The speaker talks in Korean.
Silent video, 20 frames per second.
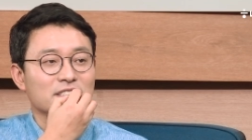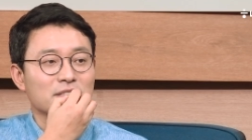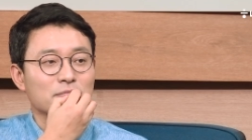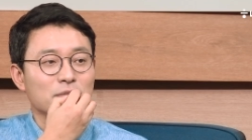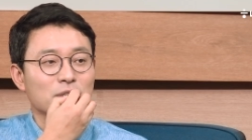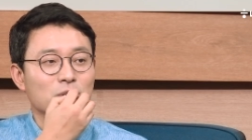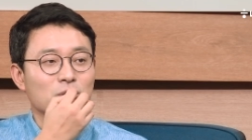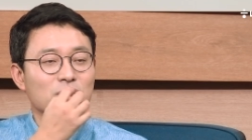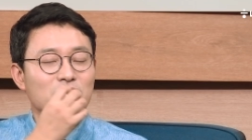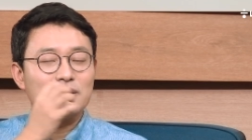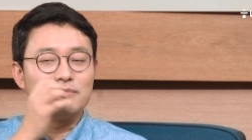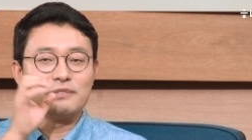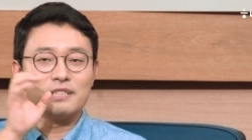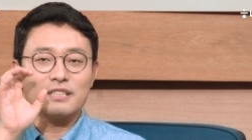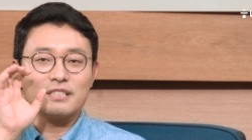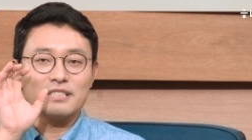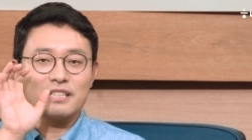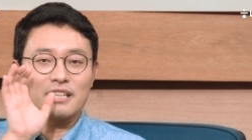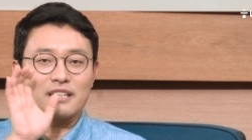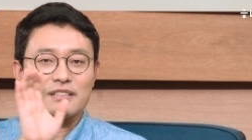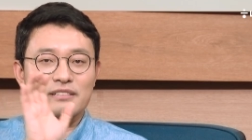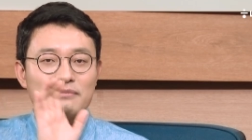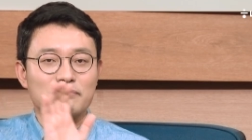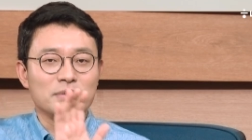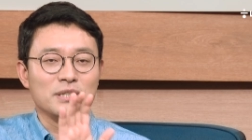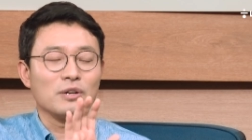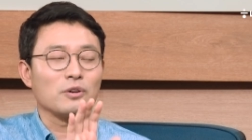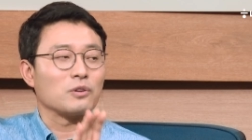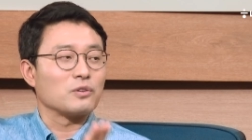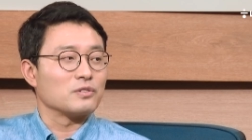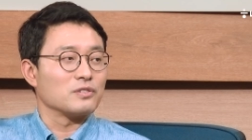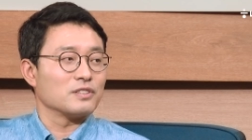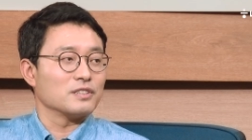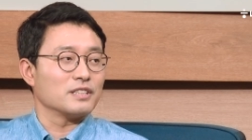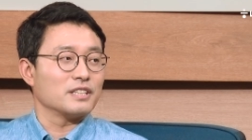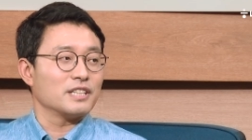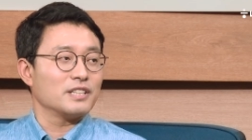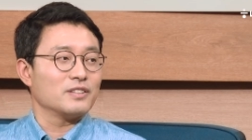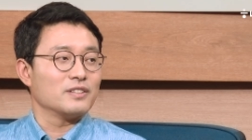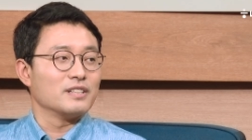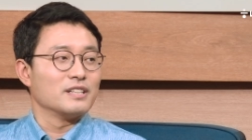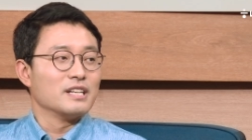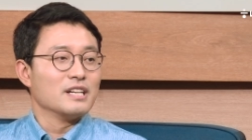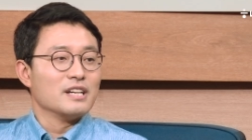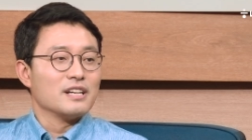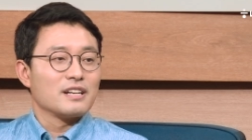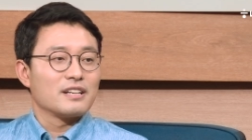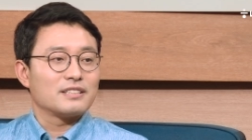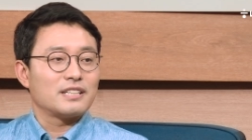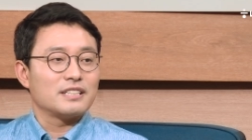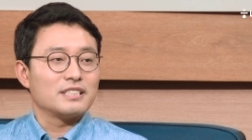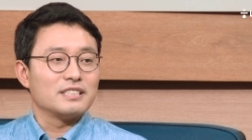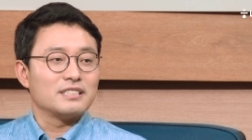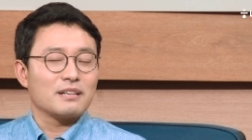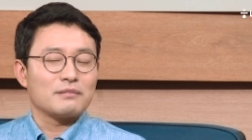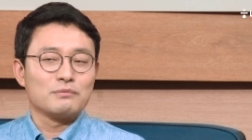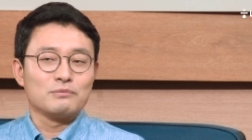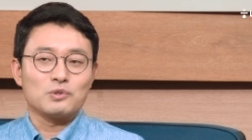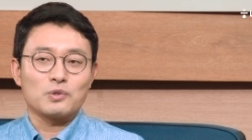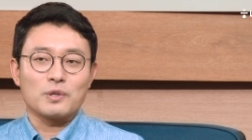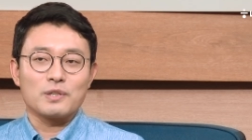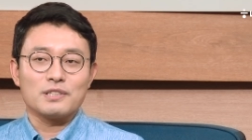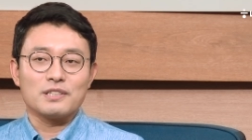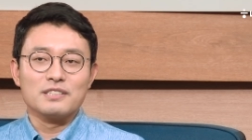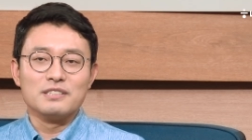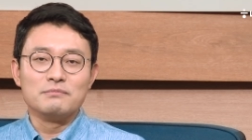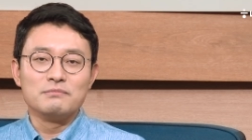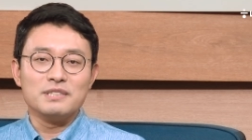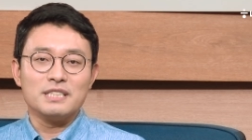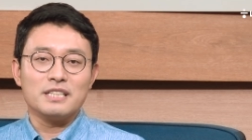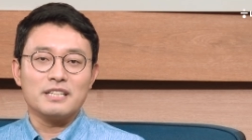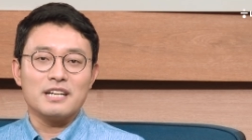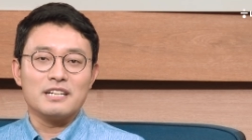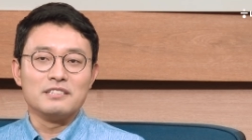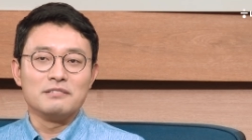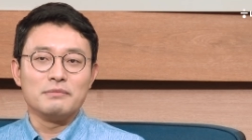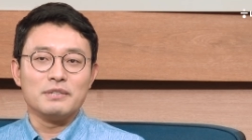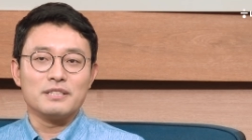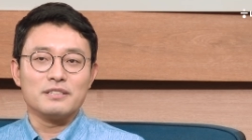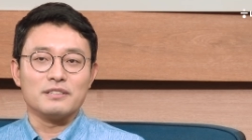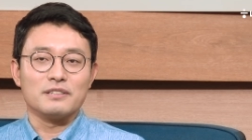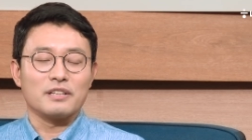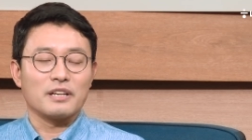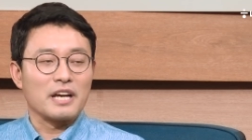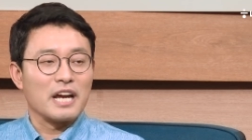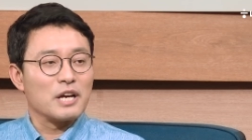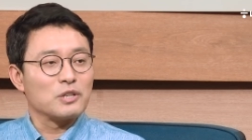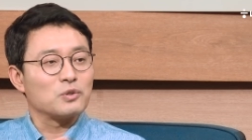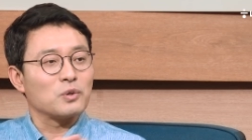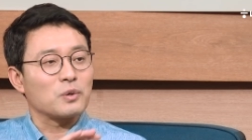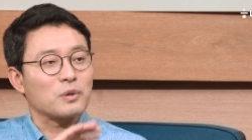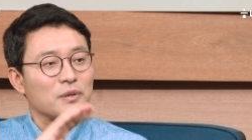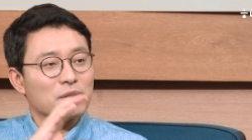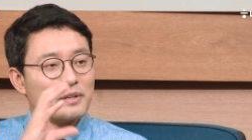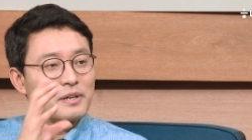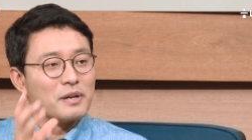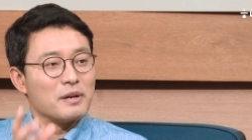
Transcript: 의미로 음. 그 음식을 그냥 밀어넣는 거잖아요. 음. 그래서 사실 이 작품 속에서 음식의 의미는 계속